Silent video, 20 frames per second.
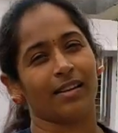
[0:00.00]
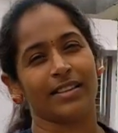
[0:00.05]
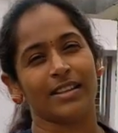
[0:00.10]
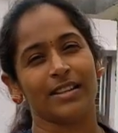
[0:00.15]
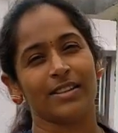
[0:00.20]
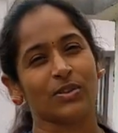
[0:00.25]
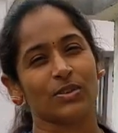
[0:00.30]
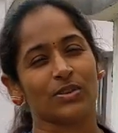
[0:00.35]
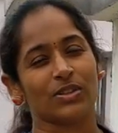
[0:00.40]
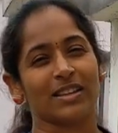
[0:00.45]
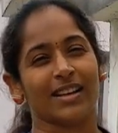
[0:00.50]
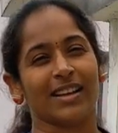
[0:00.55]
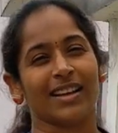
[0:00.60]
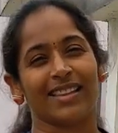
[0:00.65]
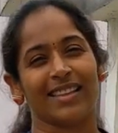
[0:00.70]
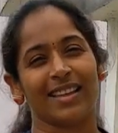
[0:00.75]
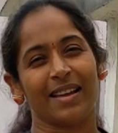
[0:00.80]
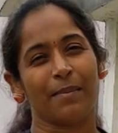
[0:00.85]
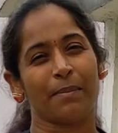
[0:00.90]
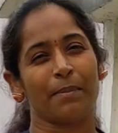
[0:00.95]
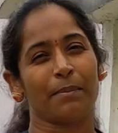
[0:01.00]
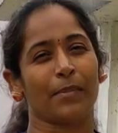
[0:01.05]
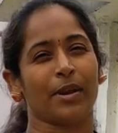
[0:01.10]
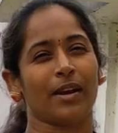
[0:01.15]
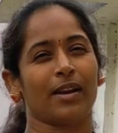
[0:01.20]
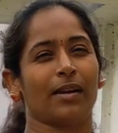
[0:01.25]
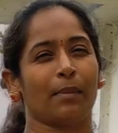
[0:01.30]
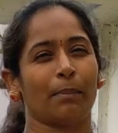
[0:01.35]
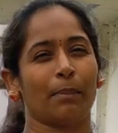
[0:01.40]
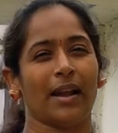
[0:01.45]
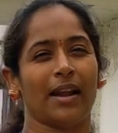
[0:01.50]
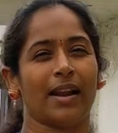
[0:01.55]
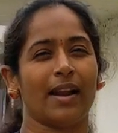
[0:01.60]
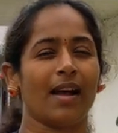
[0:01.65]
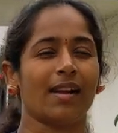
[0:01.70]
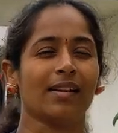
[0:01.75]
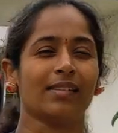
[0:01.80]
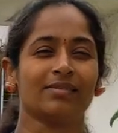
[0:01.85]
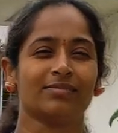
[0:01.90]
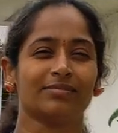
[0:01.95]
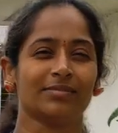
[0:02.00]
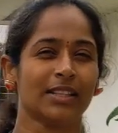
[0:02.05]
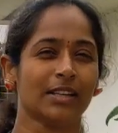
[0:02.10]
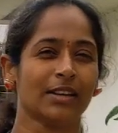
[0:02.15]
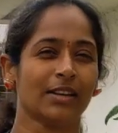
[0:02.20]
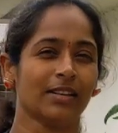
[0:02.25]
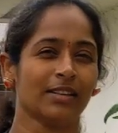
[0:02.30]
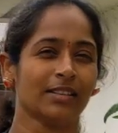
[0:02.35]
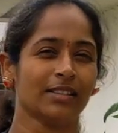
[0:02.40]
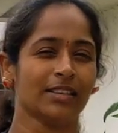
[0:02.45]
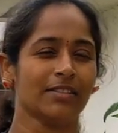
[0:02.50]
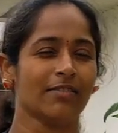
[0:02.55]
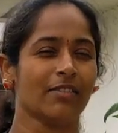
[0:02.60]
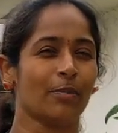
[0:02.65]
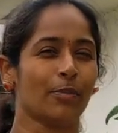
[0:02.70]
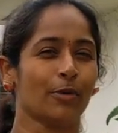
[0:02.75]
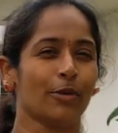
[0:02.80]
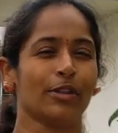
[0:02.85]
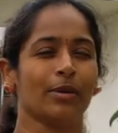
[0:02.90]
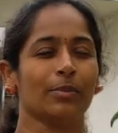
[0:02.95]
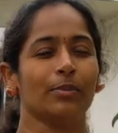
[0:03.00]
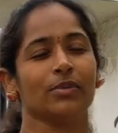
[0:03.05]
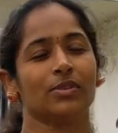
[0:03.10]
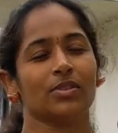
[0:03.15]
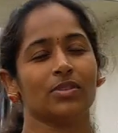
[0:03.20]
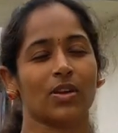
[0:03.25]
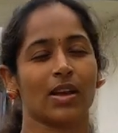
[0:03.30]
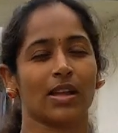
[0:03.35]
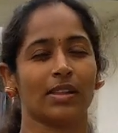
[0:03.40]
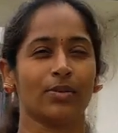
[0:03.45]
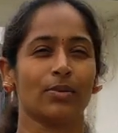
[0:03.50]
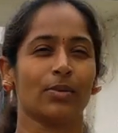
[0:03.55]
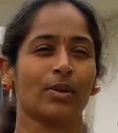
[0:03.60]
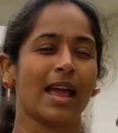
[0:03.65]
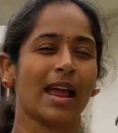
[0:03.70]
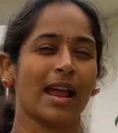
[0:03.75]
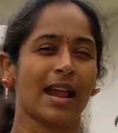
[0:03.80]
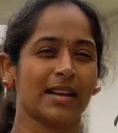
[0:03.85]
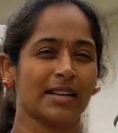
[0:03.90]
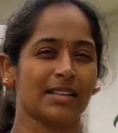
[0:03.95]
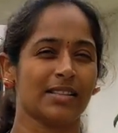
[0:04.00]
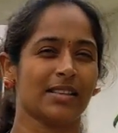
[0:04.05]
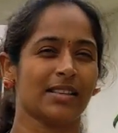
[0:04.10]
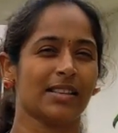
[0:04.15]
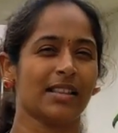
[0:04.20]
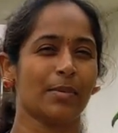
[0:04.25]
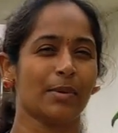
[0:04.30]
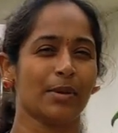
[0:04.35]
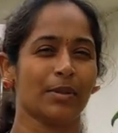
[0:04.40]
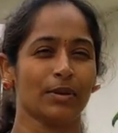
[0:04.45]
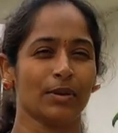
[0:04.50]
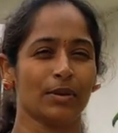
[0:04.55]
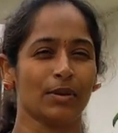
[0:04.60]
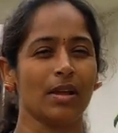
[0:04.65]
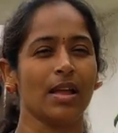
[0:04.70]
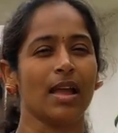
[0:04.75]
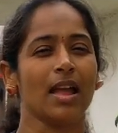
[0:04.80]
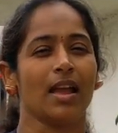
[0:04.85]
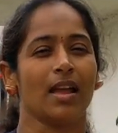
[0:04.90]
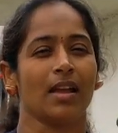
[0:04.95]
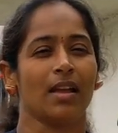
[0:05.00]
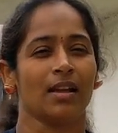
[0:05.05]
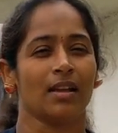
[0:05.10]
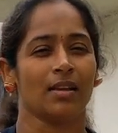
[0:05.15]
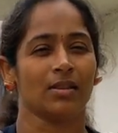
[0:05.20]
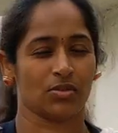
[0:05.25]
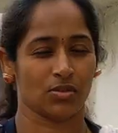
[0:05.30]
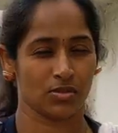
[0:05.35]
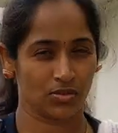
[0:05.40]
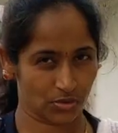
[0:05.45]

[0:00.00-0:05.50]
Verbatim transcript: తీసుకొచ్చాం కదా మన పేడ జీవామృతం సో అది కూడా యాడ్ చేద్దాం అందులో సో